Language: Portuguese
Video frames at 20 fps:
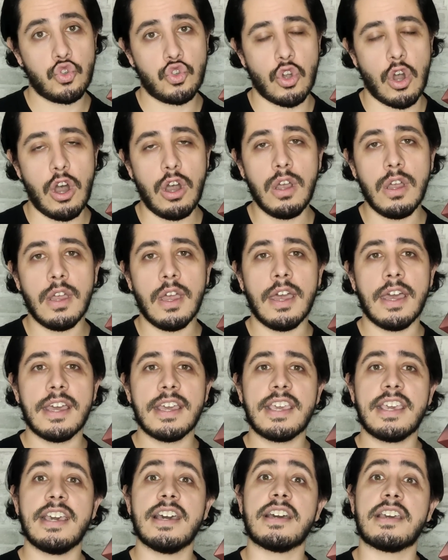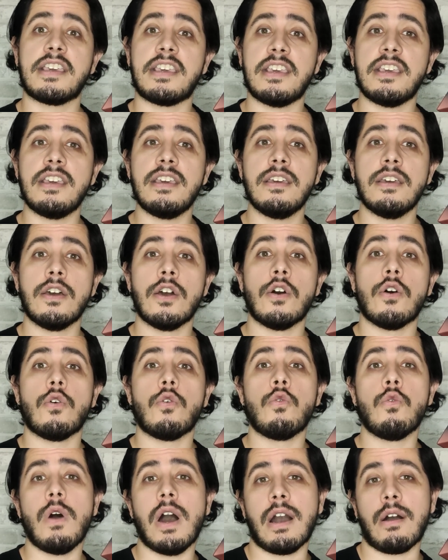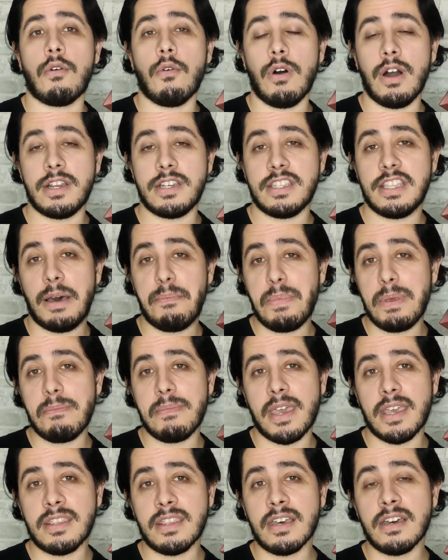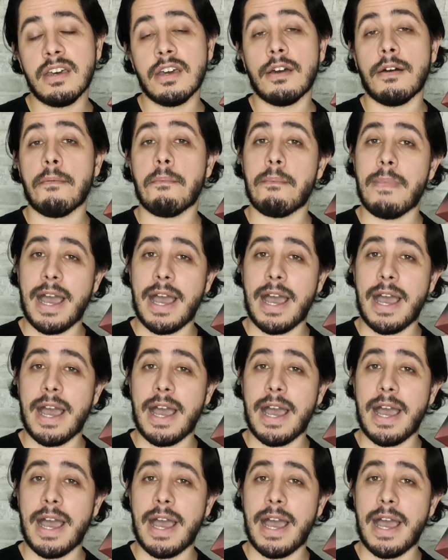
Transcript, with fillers: Só que aqui o acorde da pimenta